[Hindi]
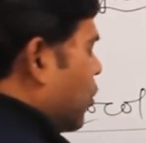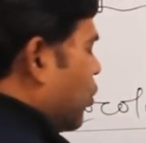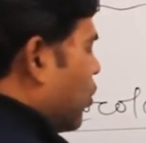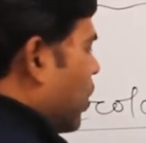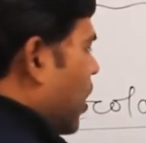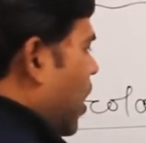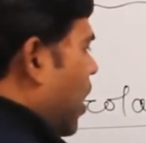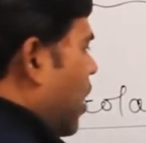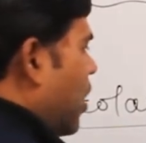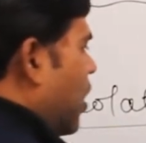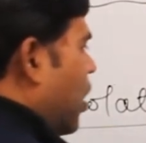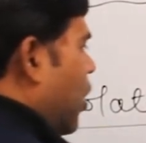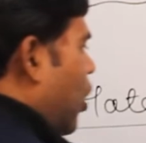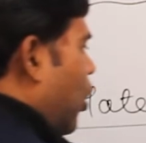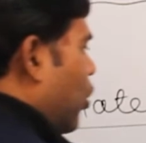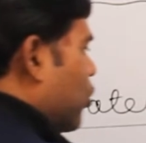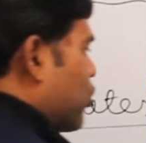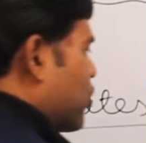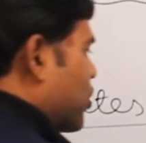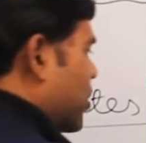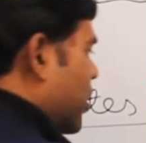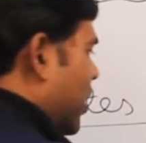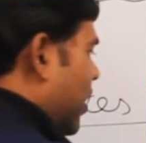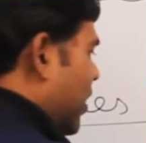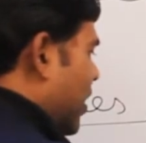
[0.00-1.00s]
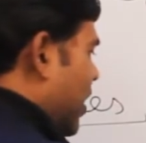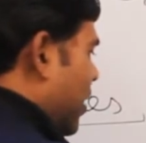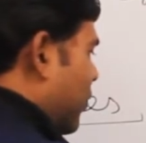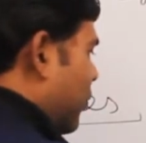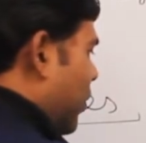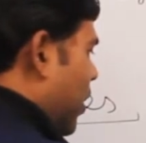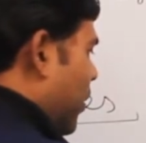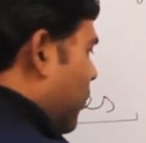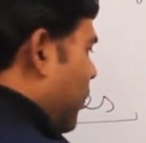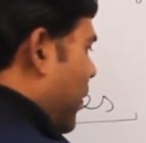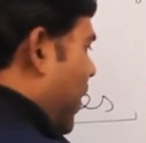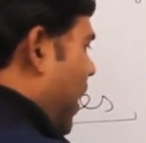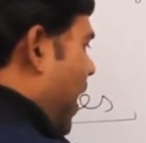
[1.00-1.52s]
होगा सिंगलर
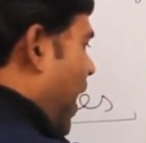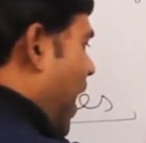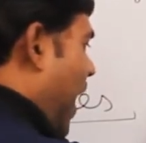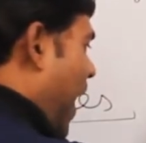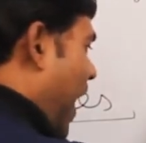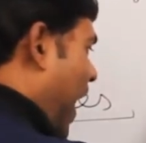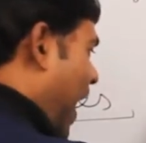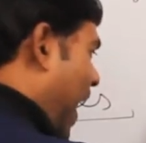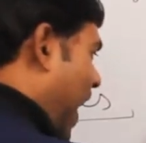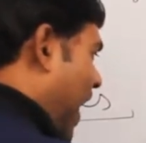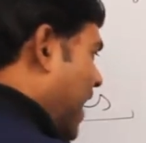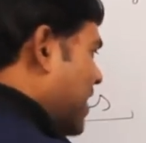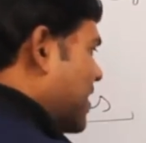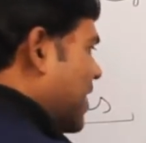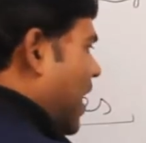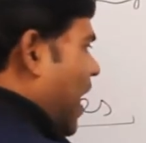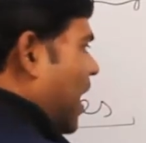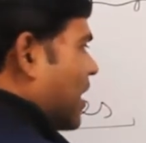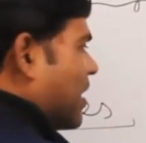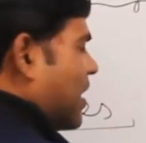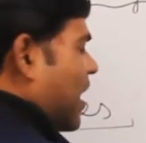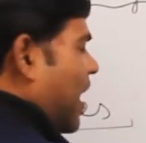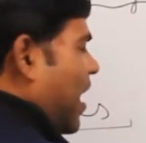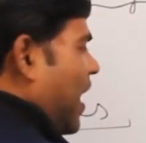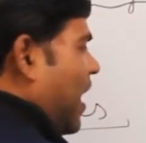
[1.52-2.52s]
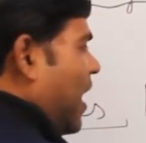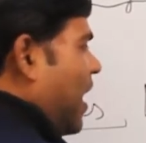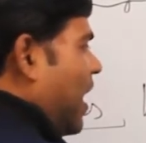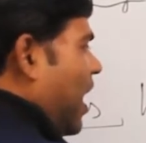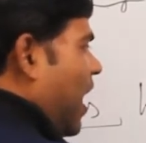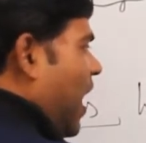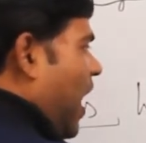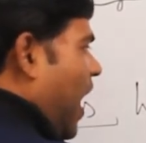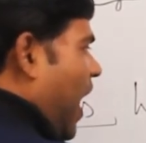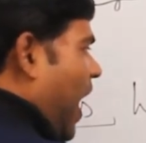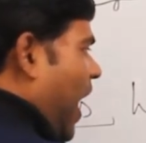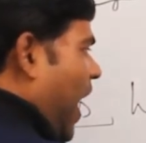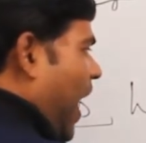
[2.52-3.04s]
वर्ब में हैज आता है
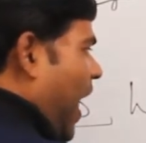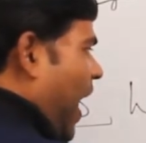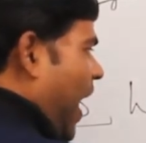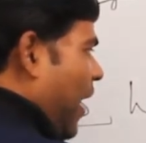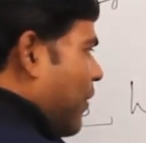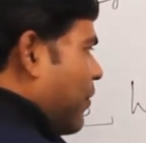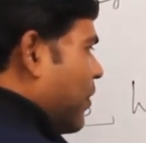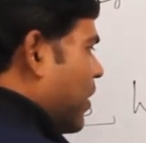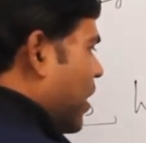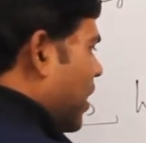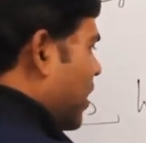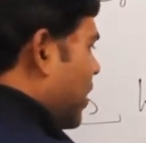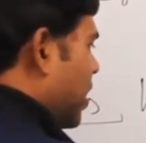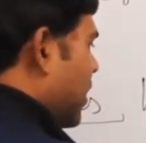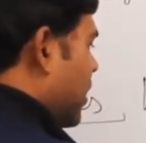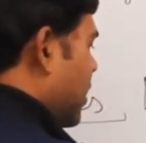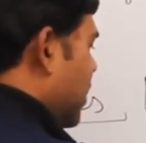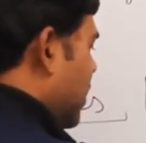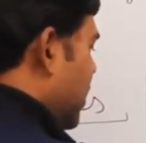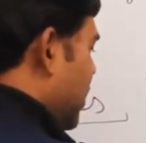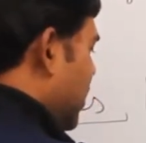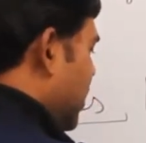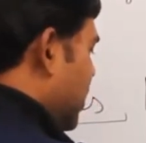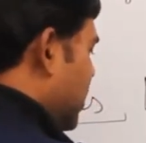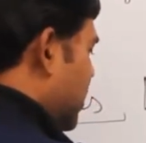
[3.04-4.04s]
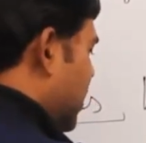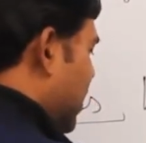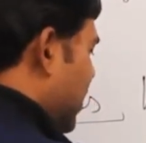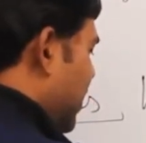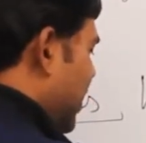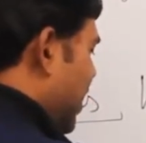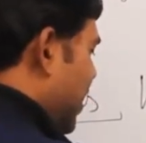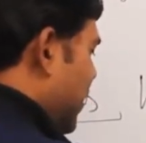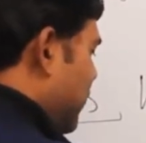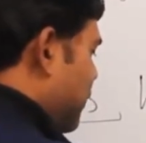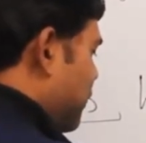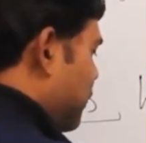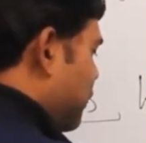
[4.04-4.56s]
हैव नहीं
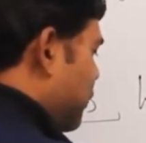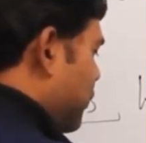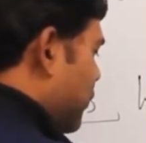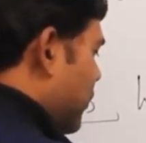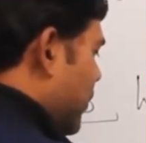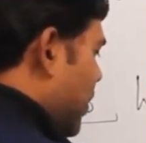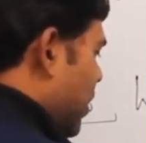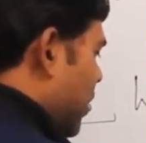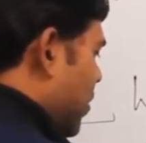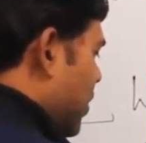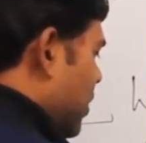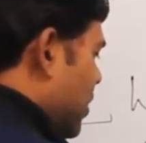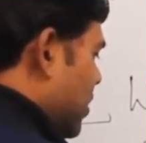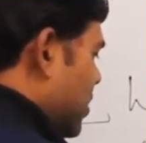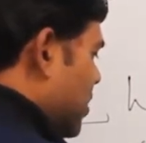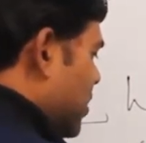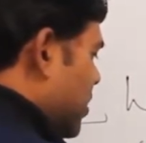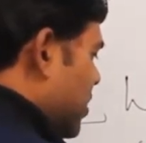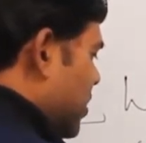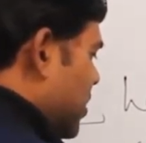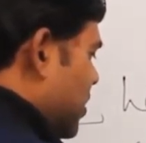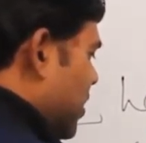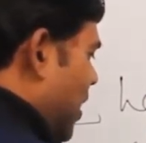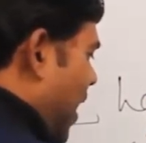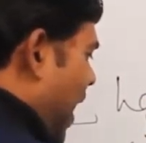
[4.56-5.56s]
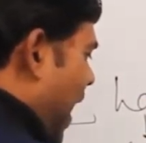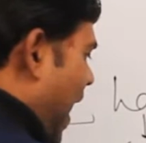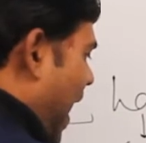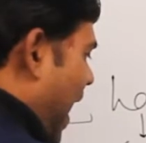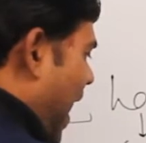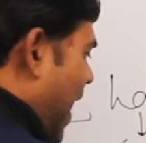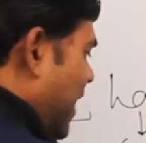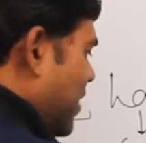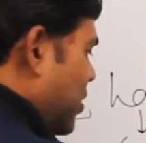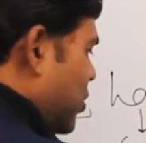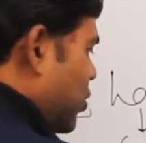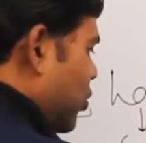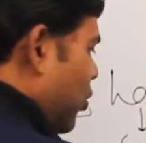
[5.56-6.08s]
इसलिए
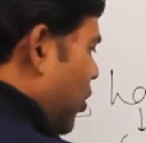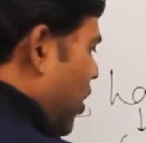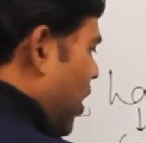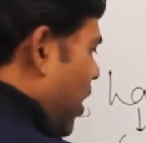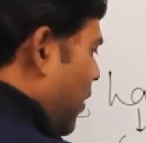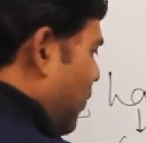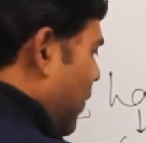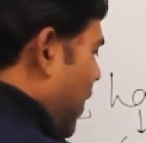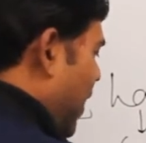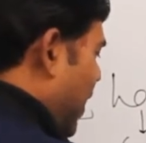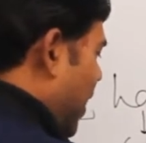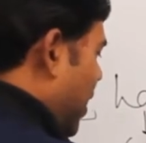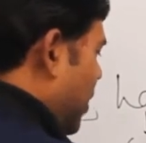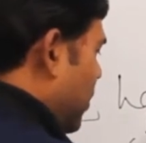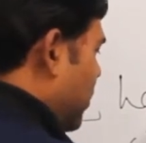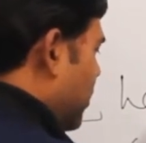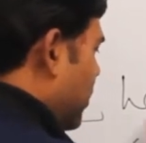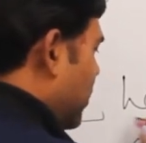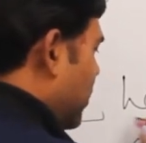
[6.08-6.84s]
हैज जो है हमारा